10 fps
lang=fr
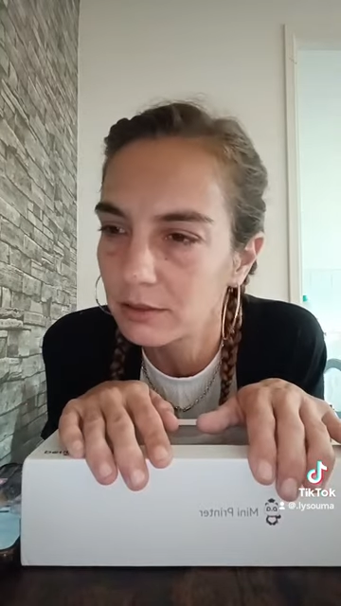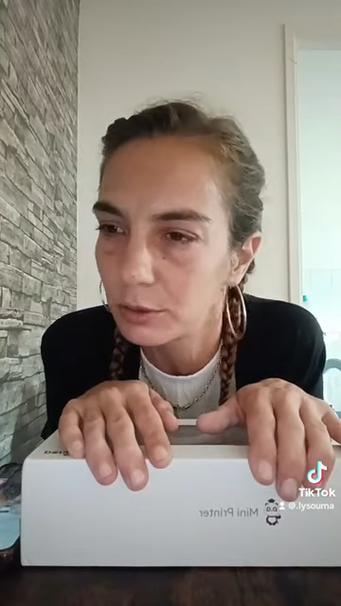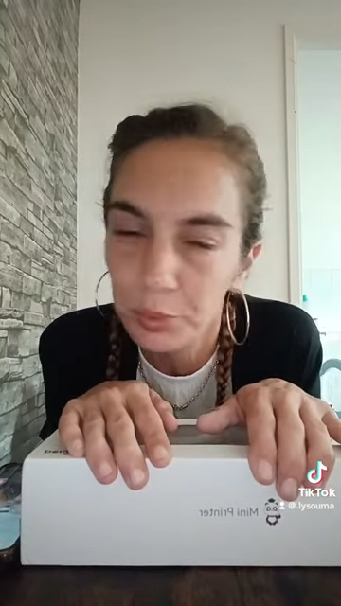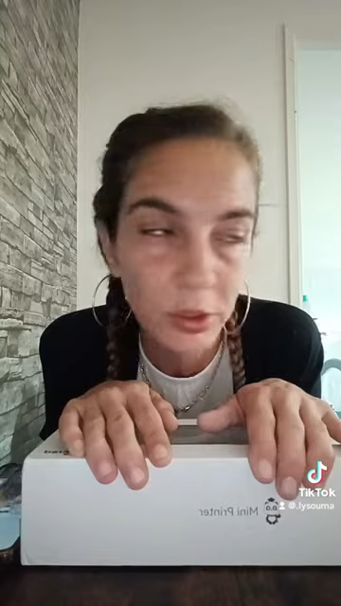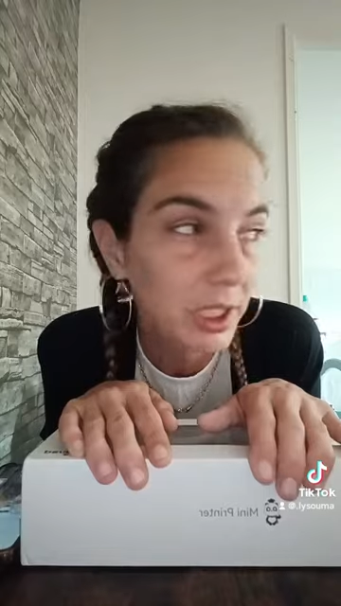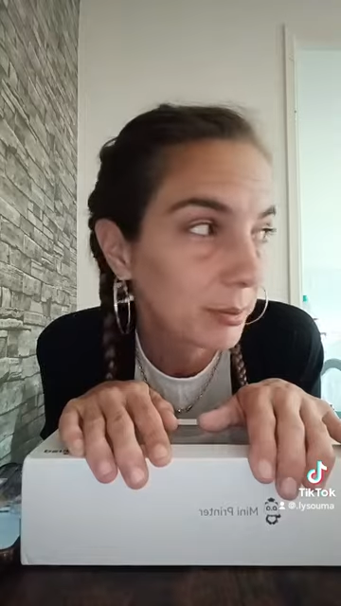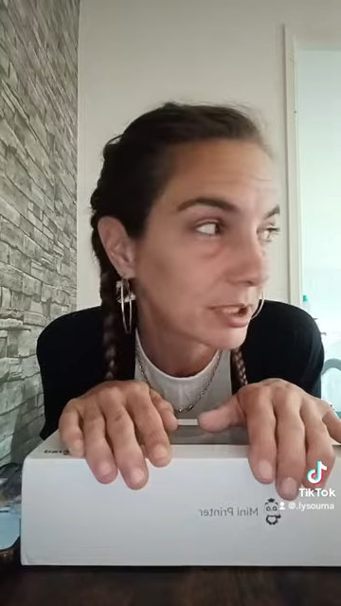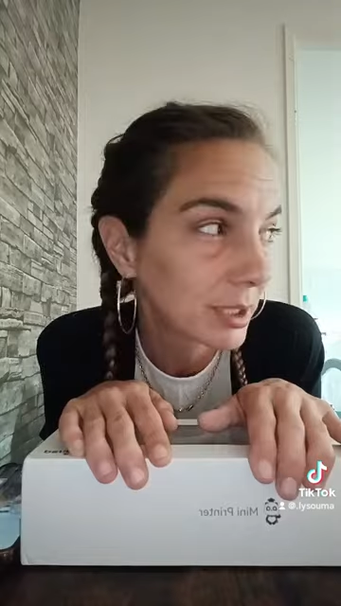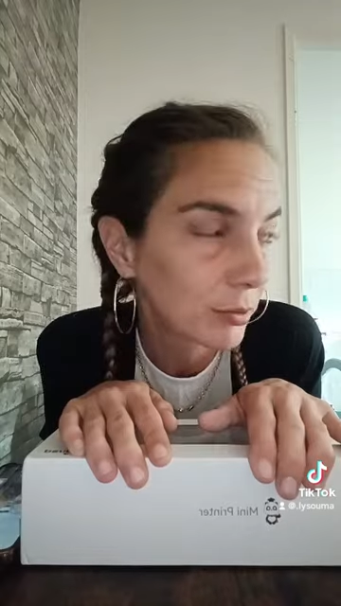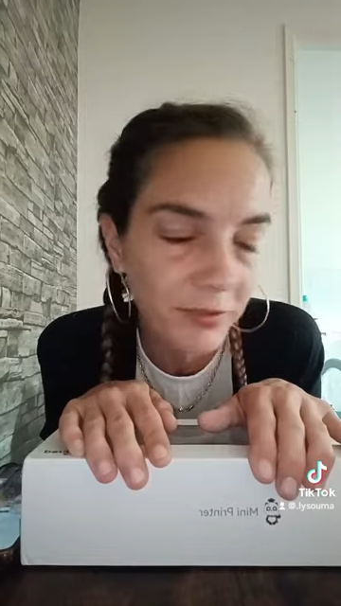je suis poli,
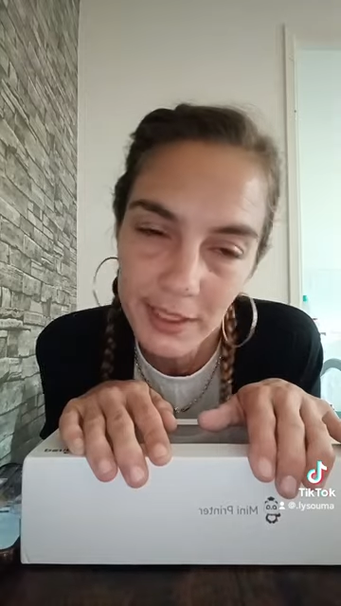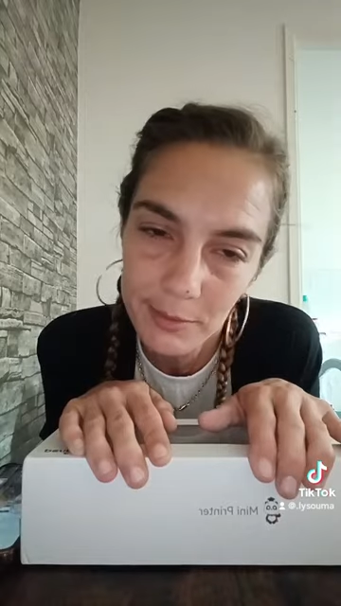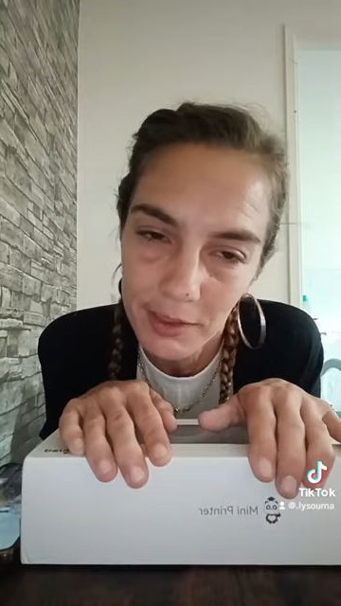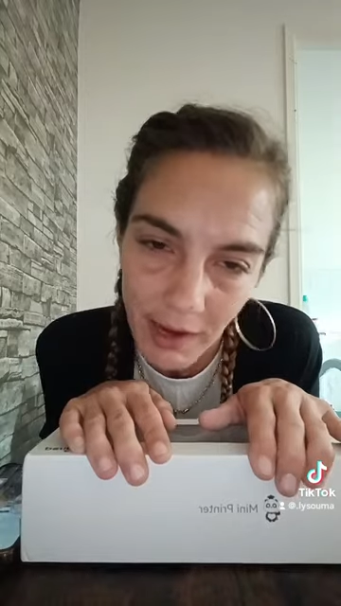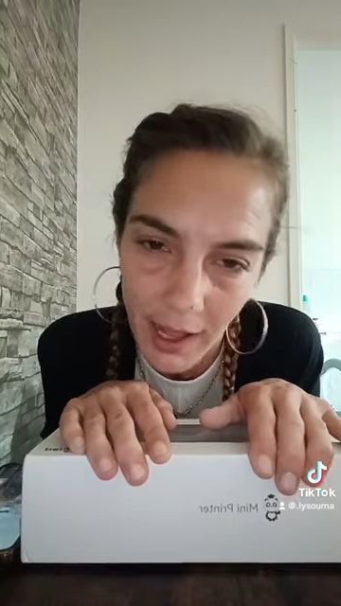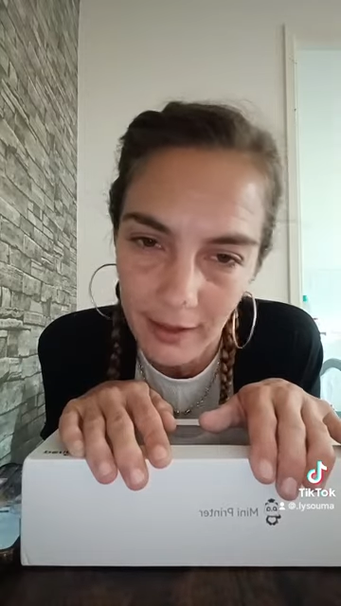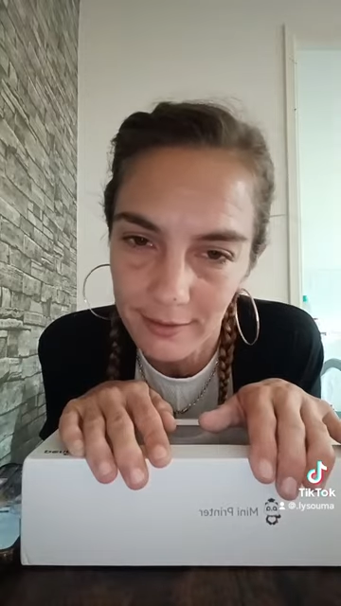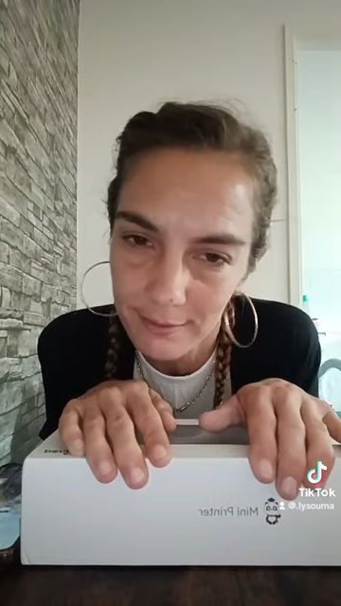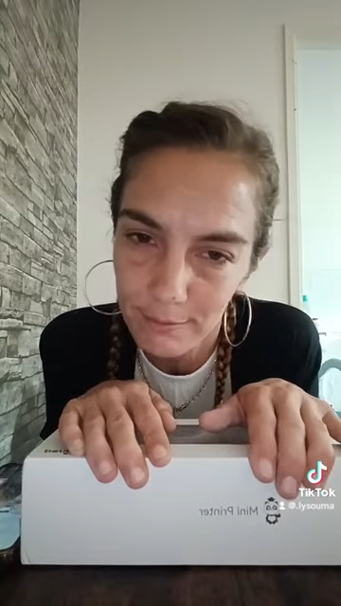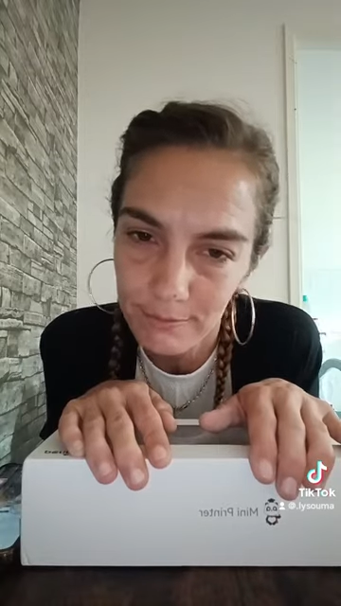parce qu'il y a mon fils, mais voilà.
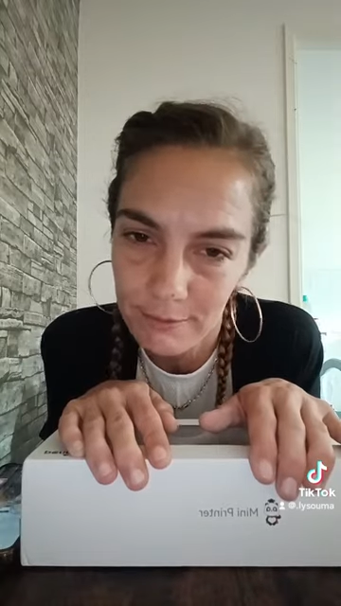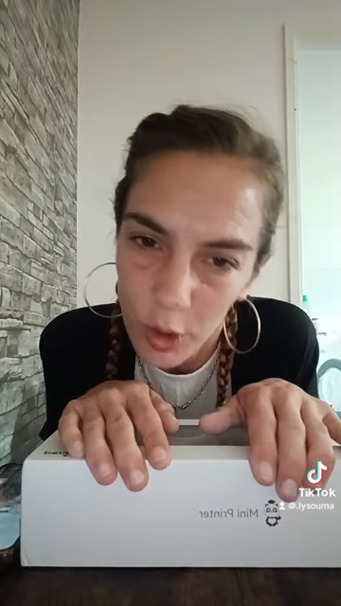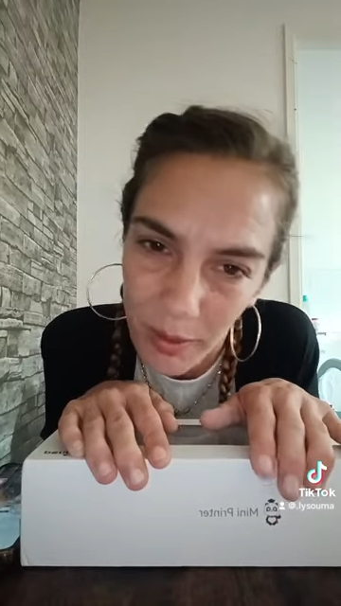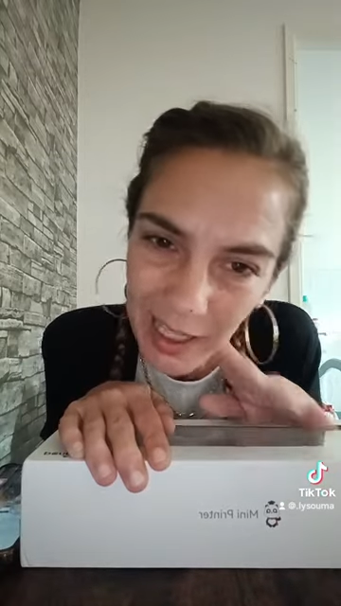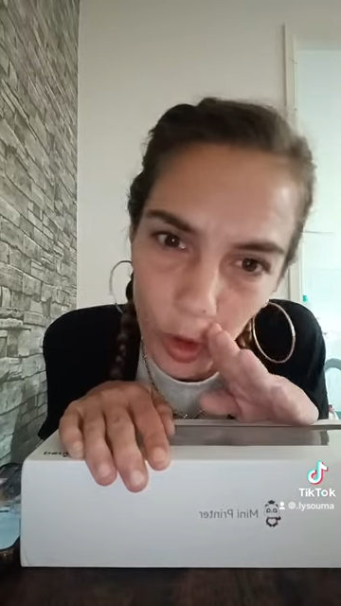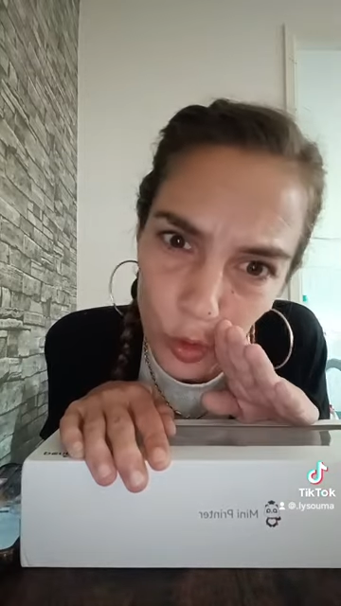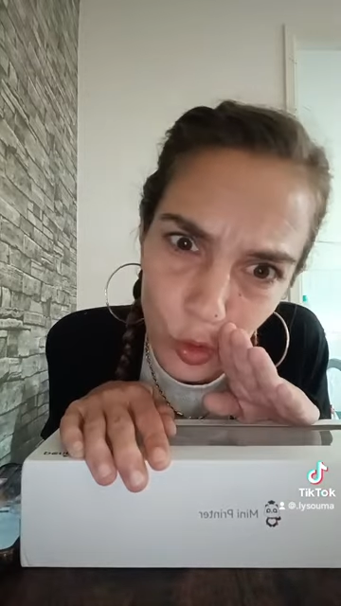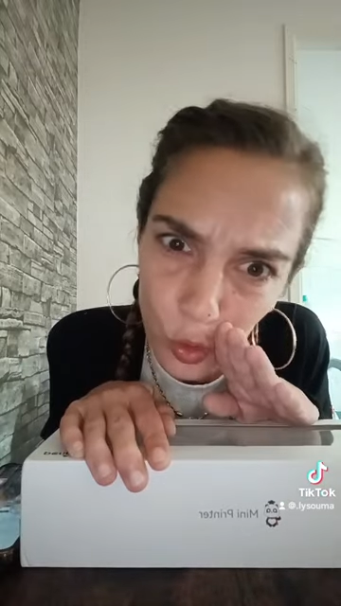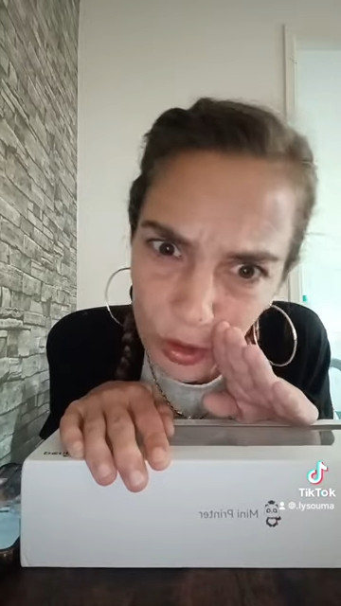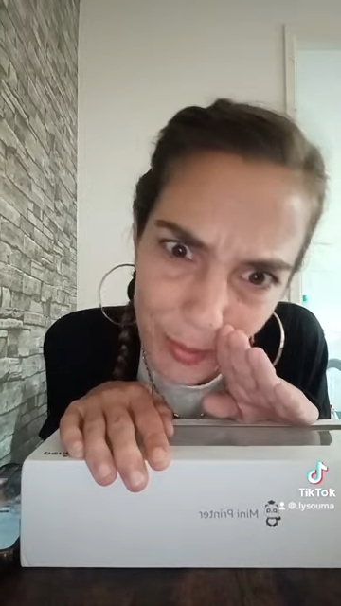100 balles dans le
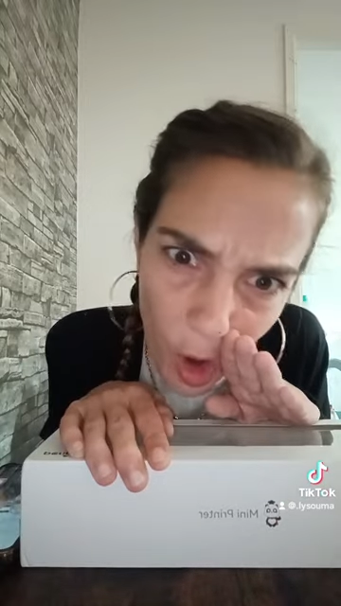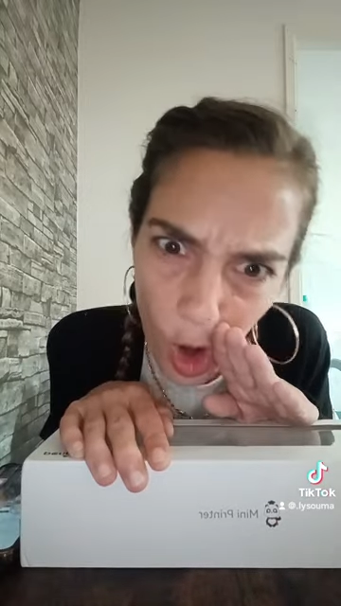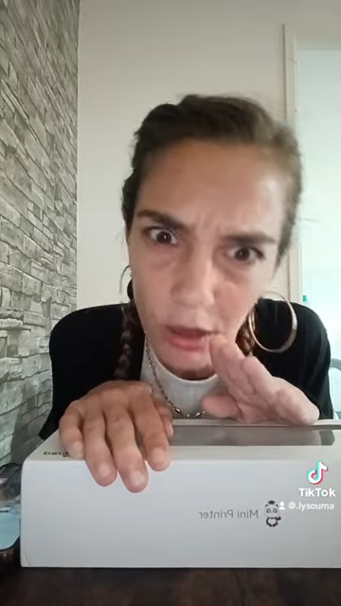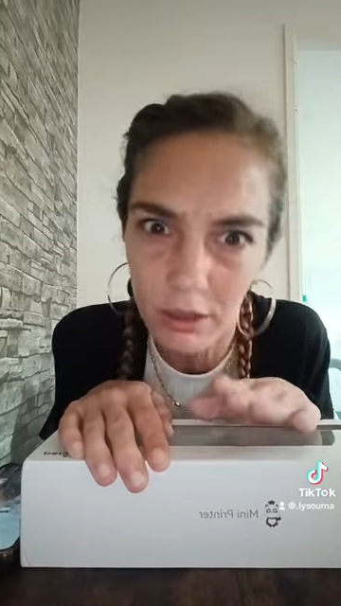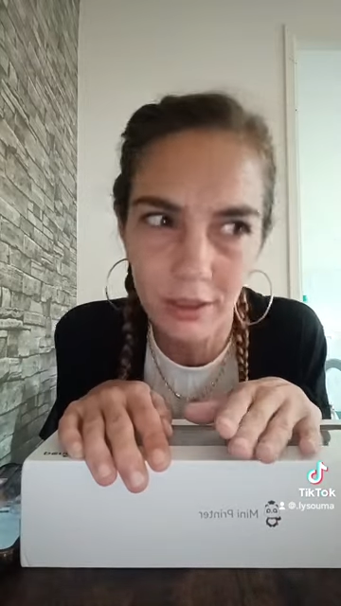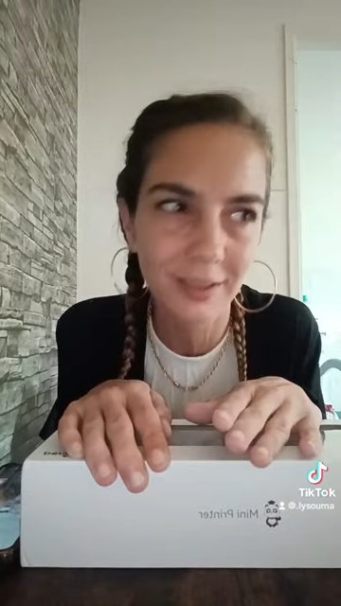cul, c'est mort.